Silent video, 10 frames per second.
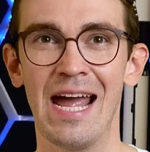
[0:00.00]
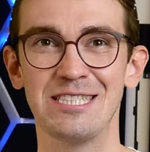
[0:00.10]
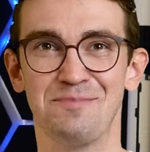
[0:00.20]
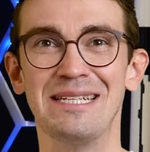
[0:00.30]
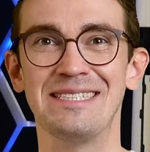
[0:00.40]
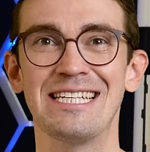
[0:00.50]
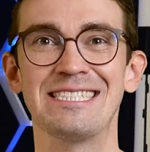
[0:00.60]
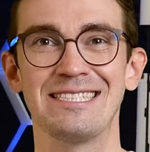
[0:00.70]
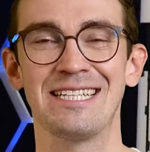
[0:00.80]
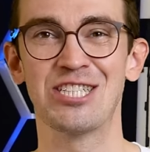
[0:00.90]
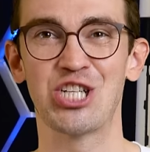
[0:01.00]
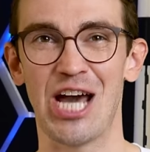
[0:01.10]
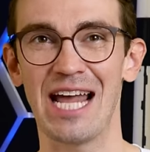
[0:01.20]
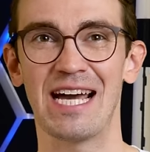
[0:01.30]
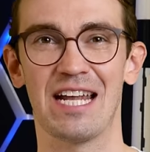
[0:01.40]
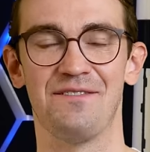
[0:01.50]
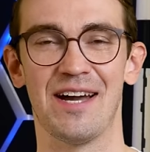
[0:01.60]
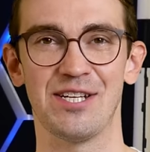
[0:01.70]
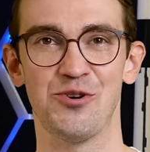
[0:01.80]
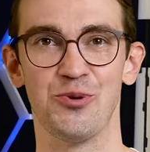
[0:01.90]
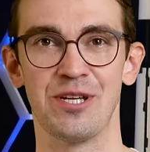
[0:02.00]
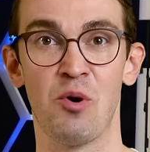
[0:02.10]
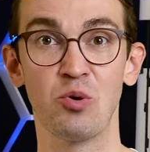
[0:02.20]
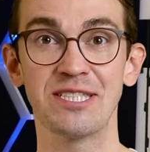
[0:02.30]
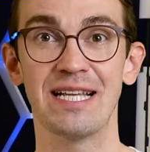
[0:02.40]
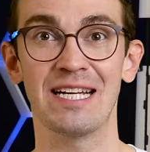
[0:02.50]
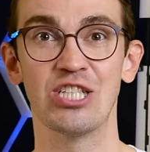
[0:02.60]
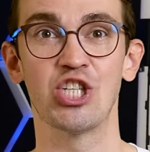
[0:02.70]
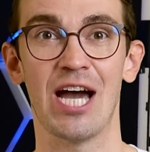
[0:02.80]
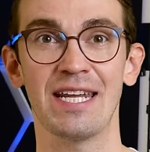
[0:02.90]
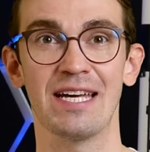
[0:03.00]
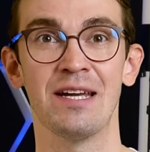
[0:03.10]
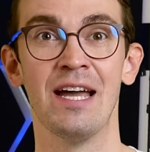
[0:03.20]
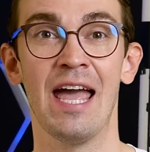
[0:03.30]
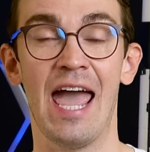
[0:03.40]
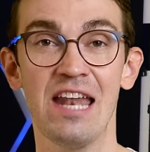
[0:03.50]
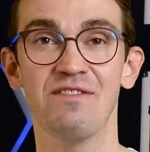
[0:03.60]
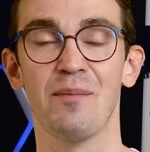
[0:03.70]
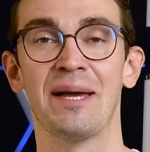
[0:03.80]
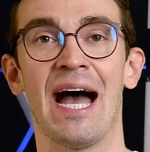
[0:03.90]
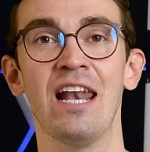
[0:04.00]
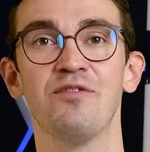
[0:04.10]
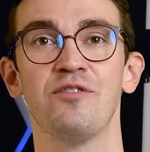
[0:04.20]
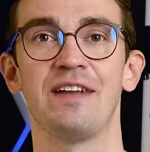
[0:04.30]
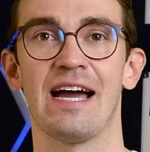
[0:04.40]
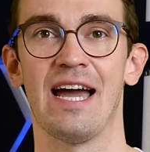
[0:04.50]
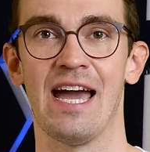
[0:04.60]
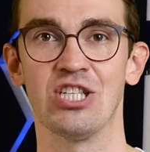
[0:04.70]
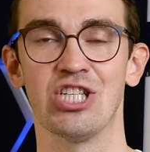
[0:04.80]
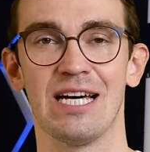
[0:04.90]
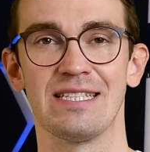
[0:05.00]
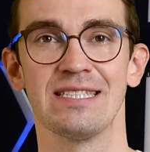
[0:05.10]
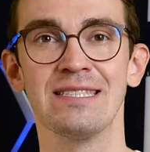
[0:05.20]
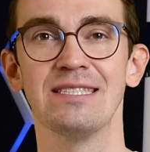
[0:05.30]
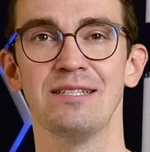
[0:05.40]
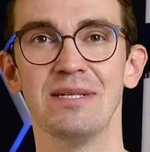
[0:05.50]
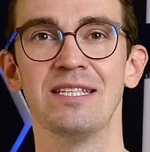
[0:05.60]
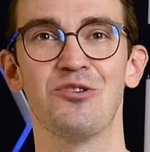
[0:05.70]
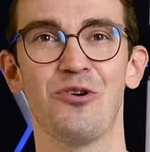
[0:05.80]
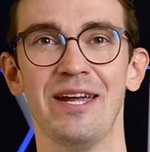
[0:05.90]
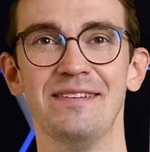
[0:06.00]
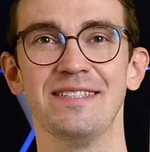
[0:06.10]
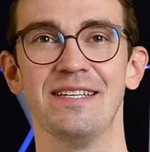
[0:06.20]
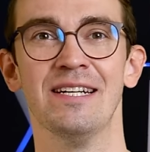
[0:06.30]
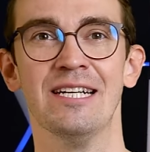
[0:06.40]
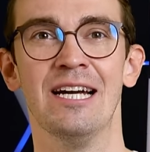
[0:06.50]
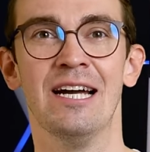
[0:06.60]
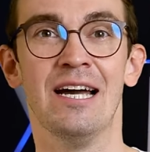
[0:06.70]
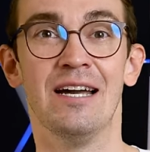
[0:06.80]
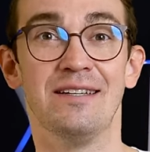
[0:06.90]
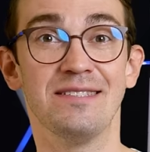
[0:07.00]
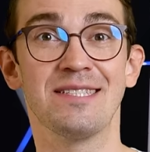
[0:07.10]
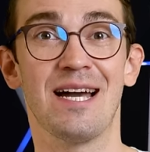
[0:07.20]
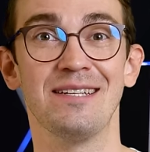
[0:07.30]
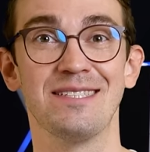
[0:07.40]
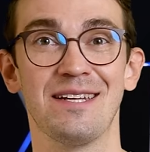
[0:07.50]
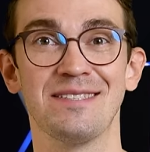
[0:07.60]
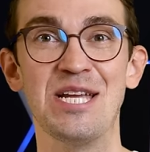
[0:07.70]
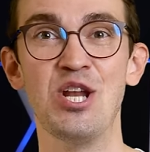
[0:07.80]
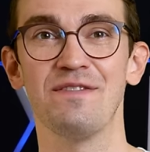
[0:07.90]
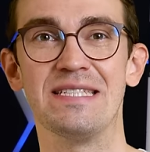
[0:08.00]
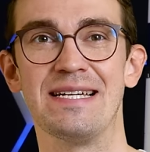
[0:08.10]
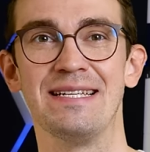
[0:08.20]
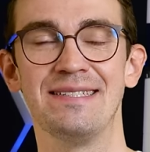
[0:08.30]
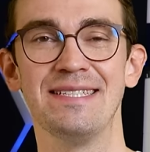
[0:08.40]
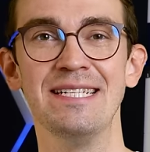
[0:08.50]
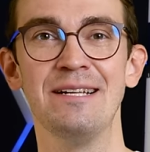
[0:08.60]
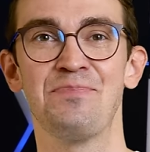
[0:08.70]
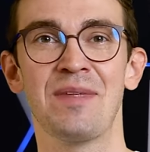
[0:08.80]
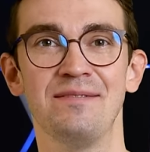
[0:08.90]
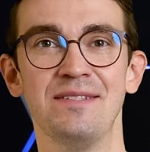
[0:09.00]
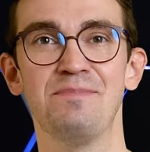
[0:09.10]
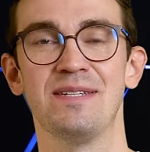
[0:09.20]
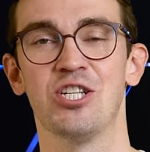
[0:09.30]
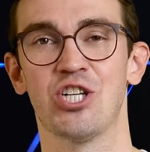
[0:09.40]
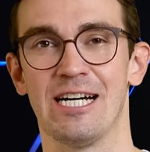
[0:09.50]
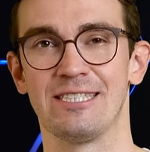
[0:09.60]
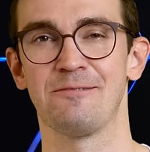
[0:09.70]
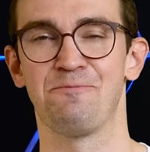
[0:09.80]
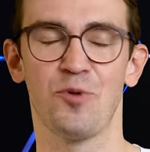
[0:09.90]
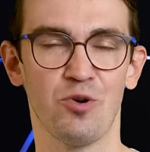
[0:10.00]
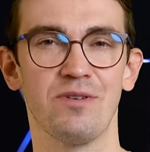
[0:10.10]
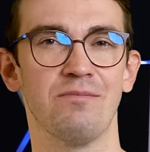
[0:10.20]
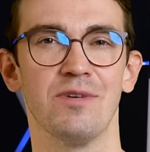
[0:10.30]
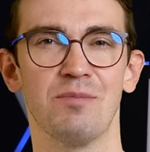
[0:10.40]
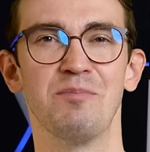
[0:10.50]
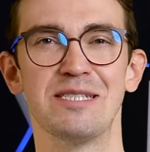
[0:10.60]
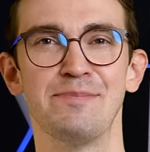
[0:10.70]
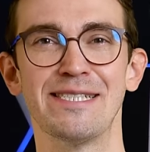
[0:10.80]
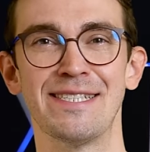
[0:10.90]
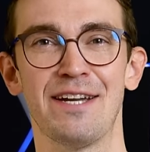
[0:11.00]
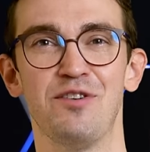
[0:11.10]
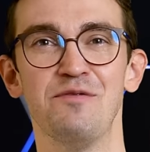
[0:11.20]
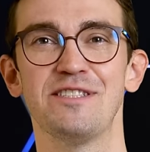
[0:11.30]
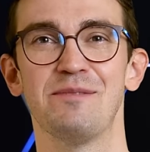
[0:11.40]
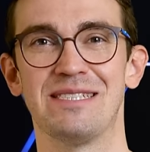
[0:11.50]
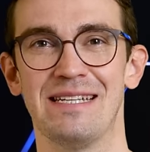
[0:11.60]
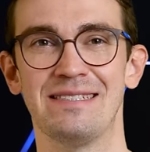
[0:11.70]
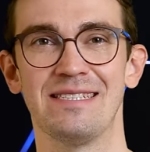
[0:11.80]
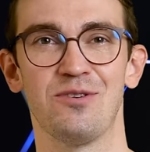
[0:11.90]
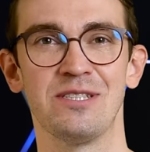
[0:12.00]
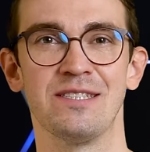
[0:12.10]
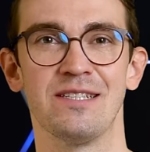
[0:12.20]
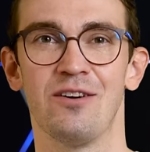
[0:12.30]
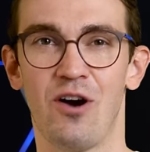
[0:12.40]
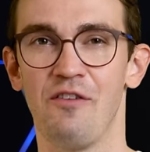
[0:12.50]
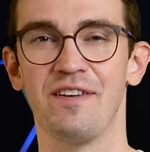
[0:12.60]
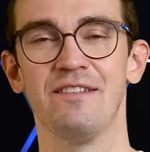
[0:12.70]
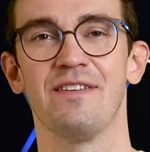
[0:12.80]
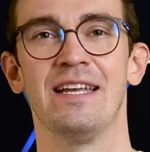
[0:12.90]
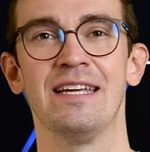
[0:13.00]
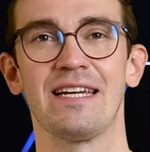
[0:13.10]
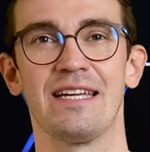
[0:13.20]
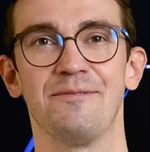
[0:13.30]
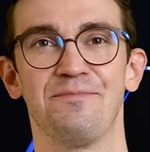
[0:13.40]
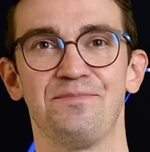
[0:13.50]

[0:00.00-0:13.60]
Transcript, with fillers: SpaceX hat seine Startrate weiter erhöht. Im August lag die Startrate etwa bei alle fünf Tage ein Start. Das ist ziemlich crazy. Dieses Jahr ist ja das inoffizielle Ziel 70 Starts. Und ich bin mir ziemlich sicher, 50 bis 60 sollten sie auf jeden Fall hinkriegen.